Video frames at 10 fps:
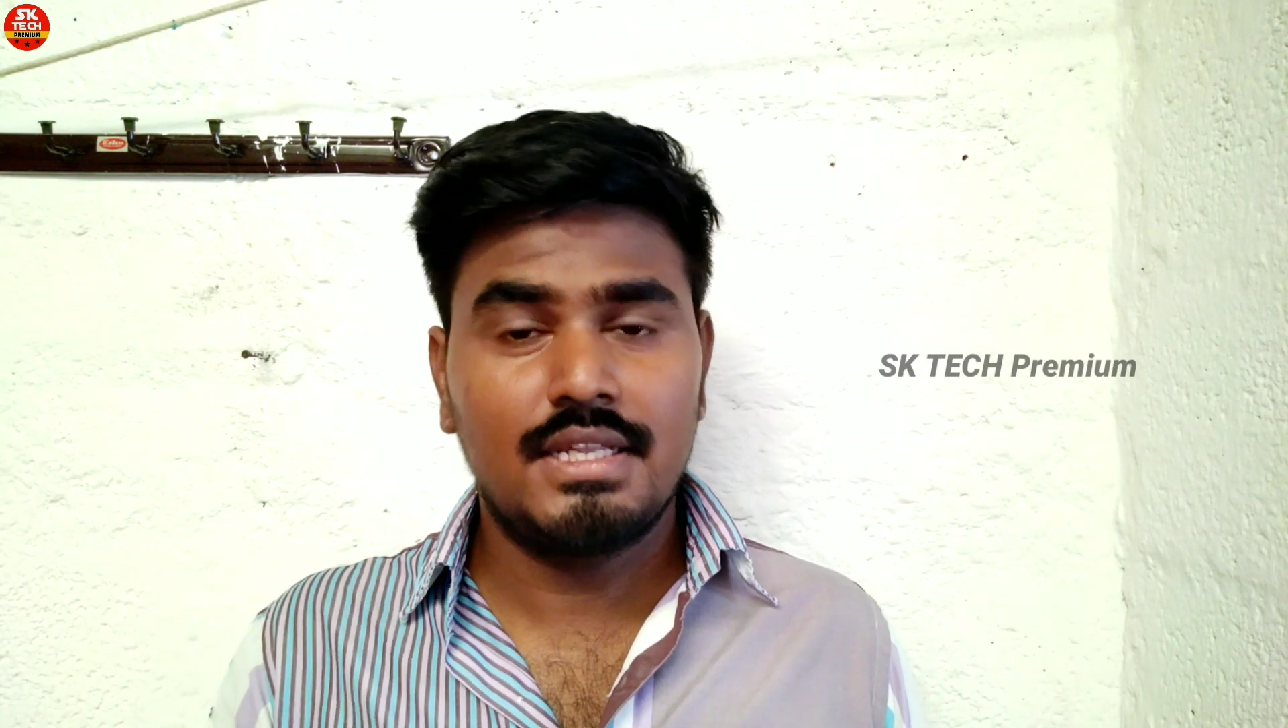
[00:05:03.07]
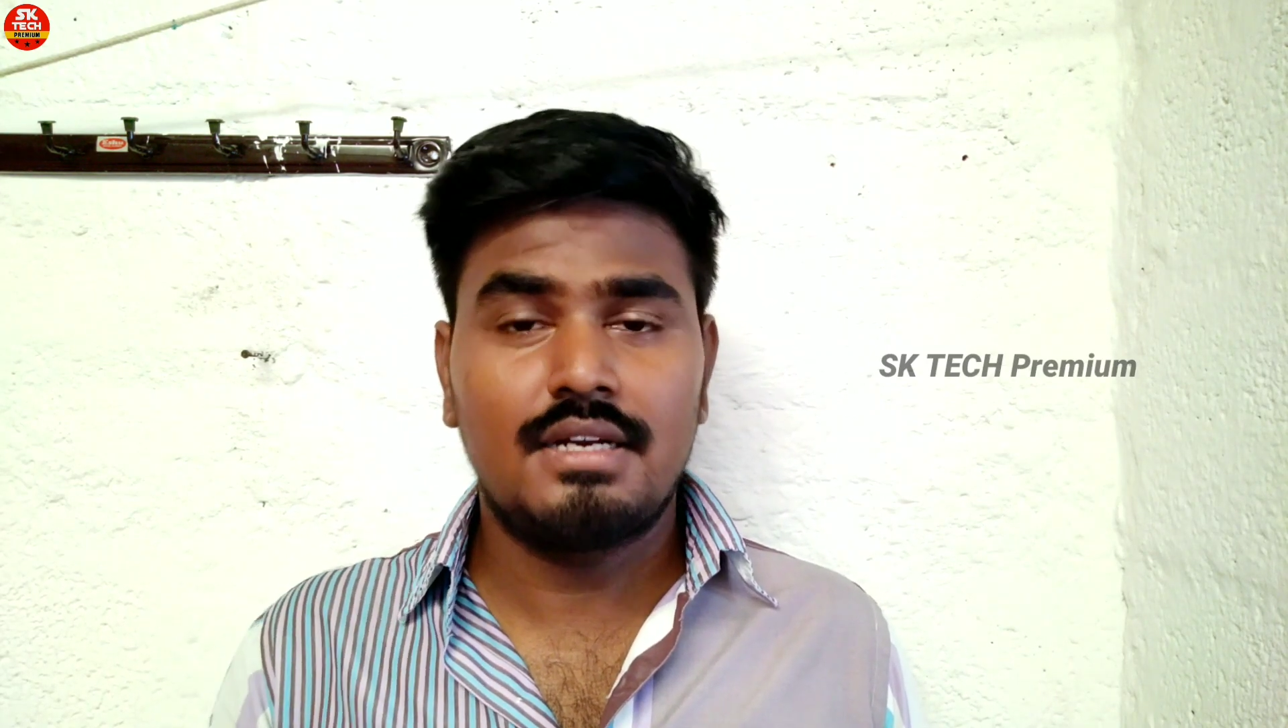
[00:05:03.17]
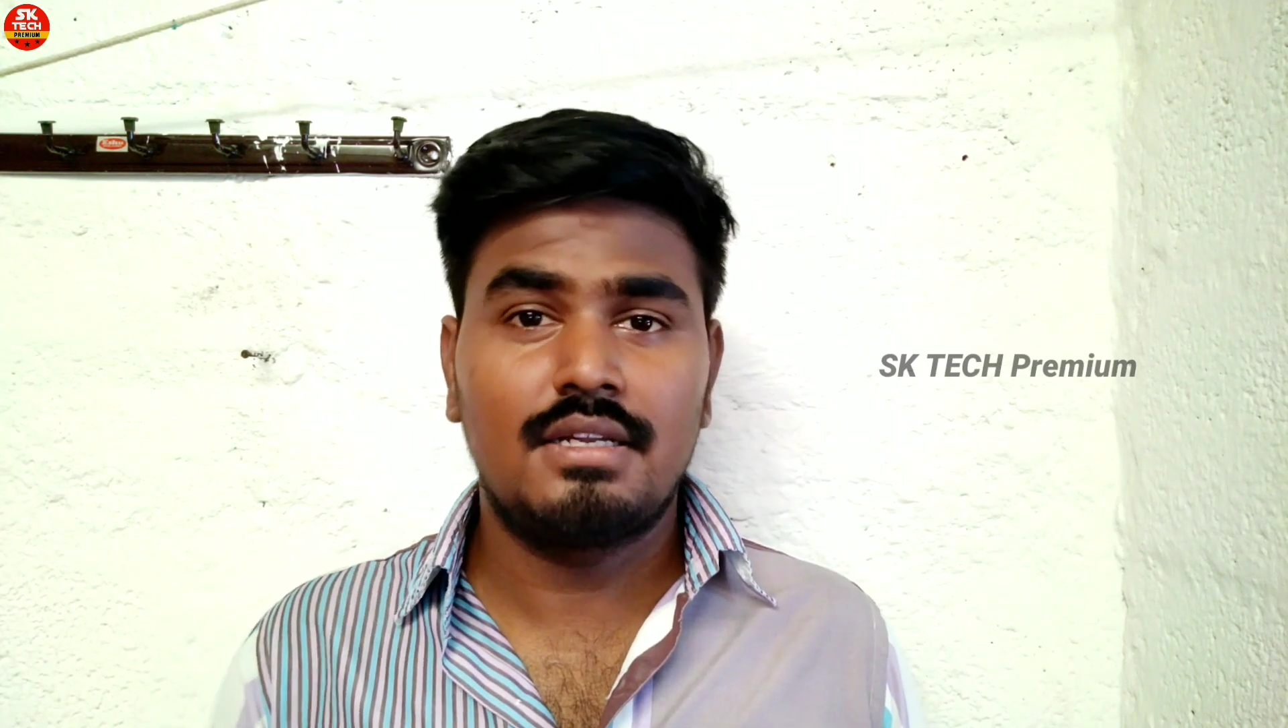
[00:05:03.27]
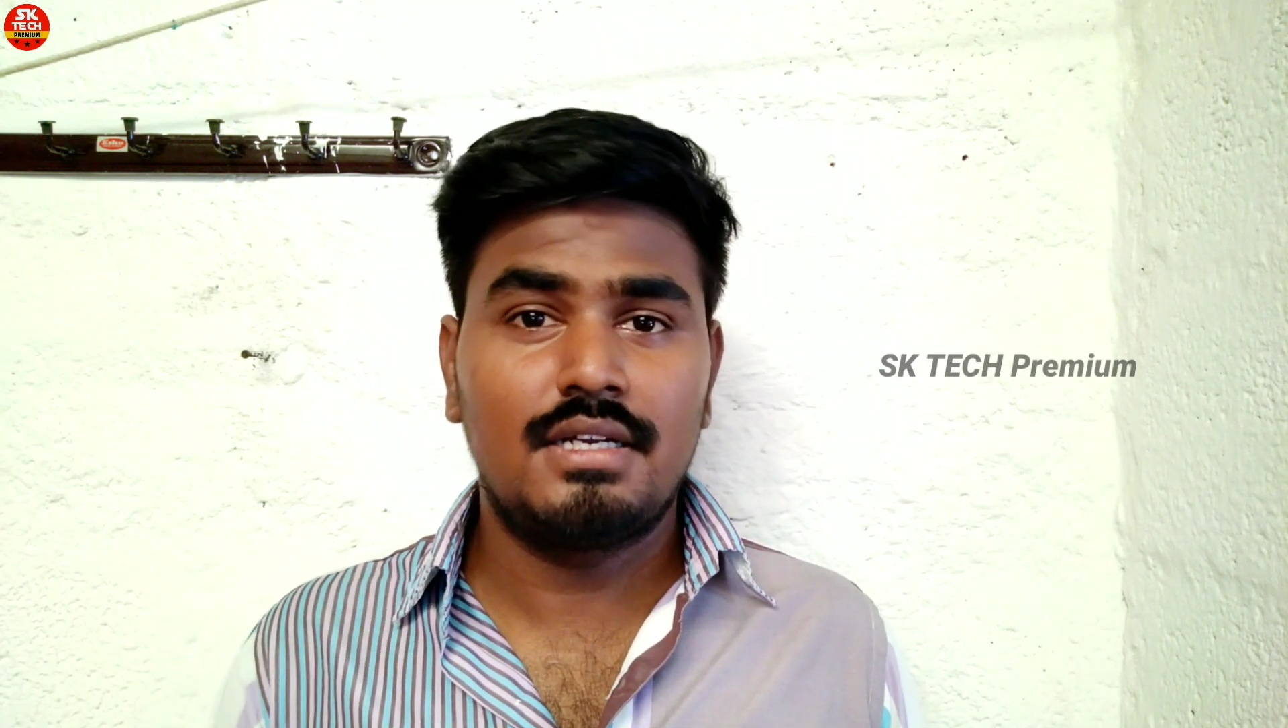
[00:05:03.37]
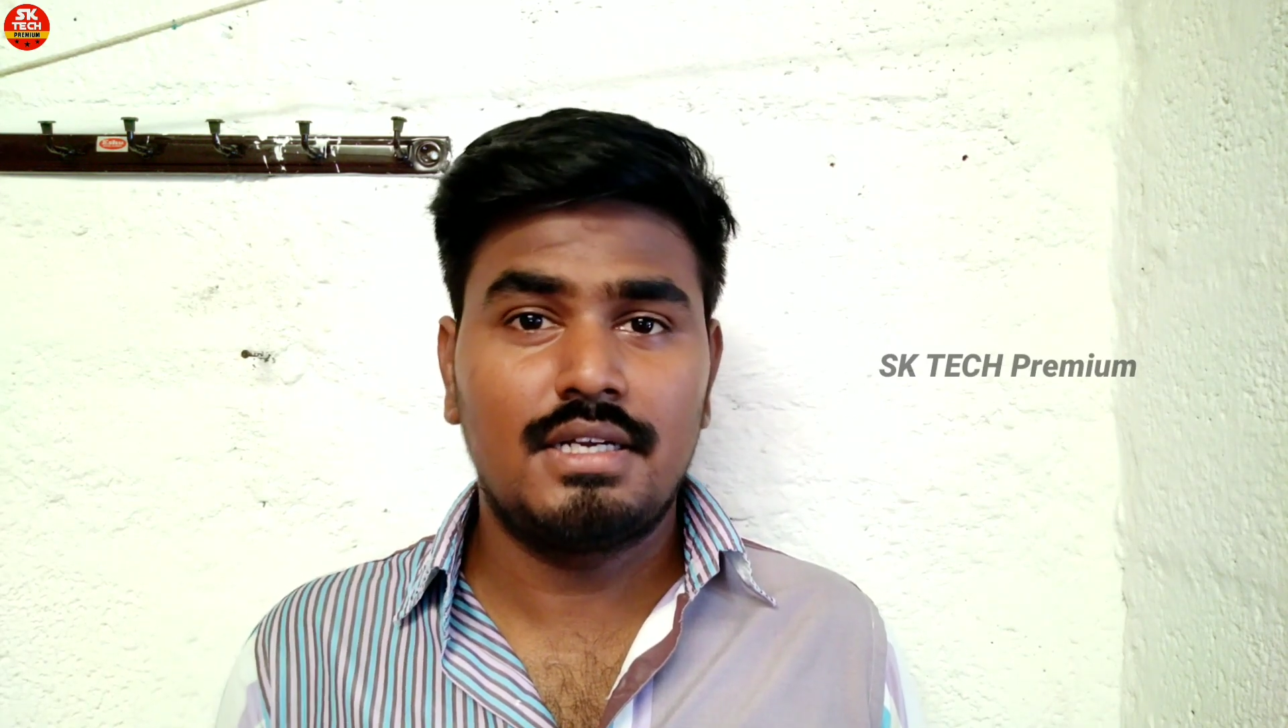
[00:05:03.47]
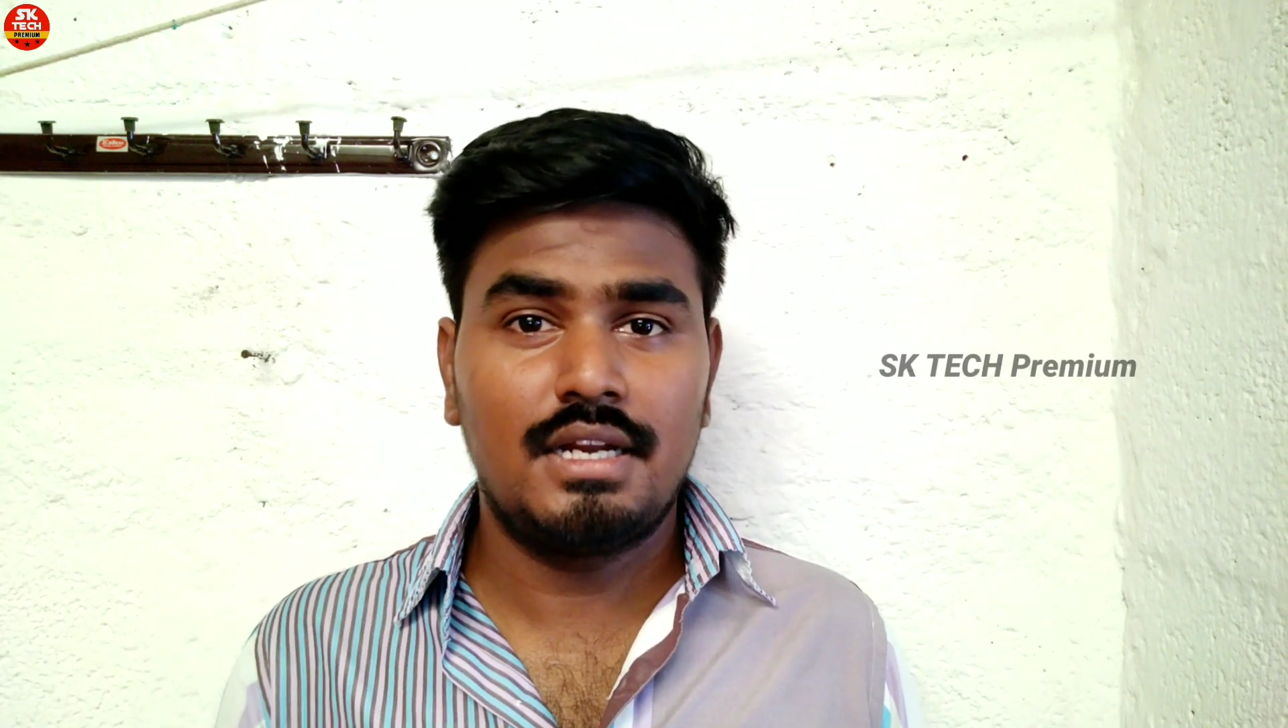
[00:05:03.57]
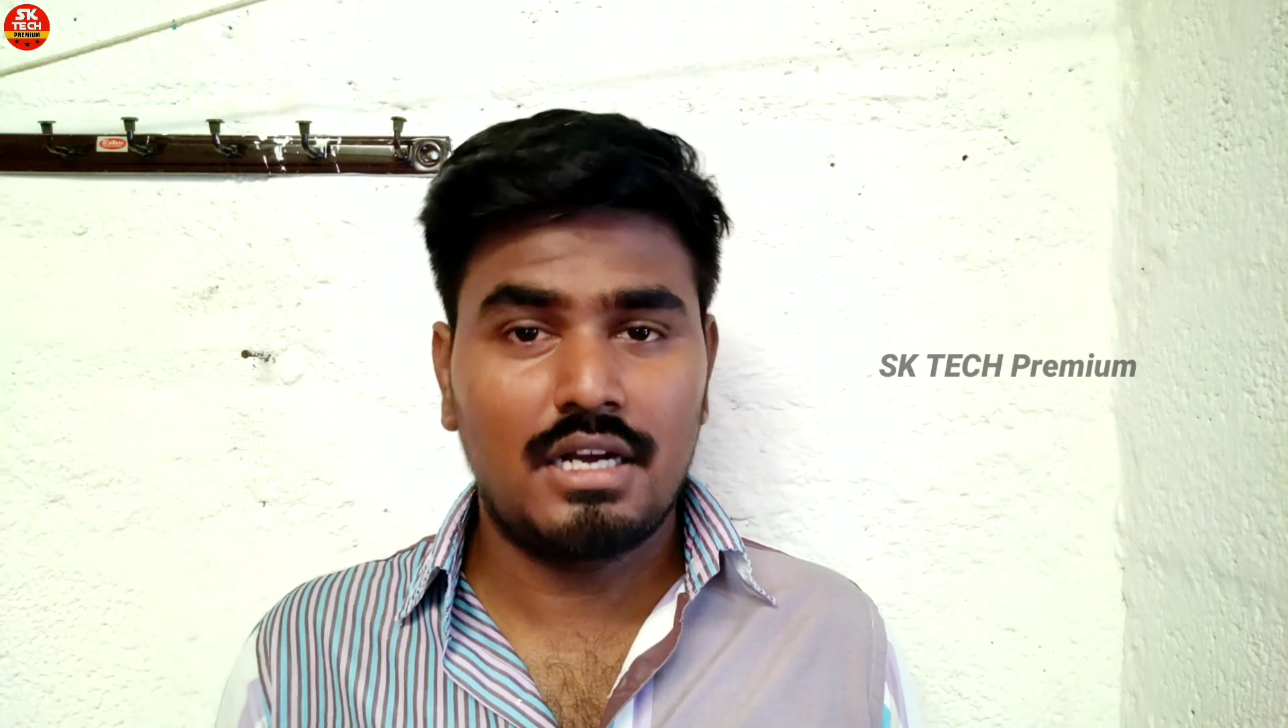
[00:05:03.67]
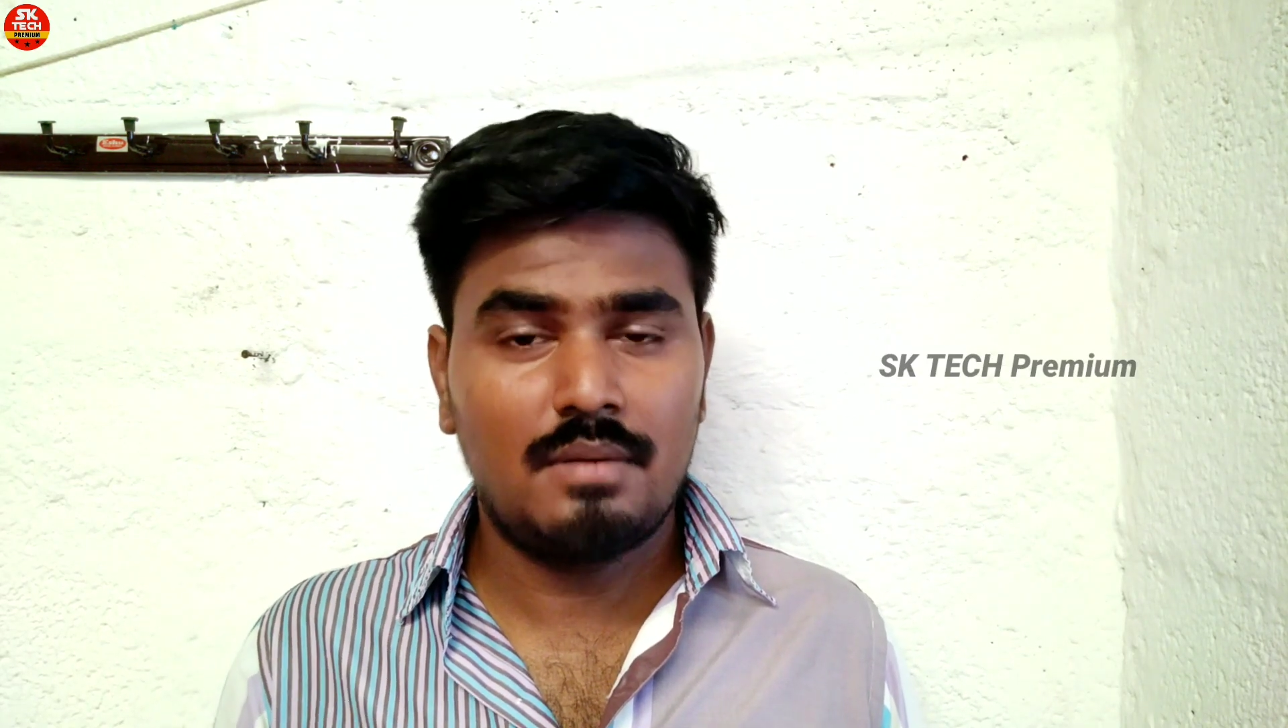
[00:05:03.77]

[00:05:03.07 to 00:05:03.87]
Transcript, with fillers: எதாக இருந்தாலும் கீழே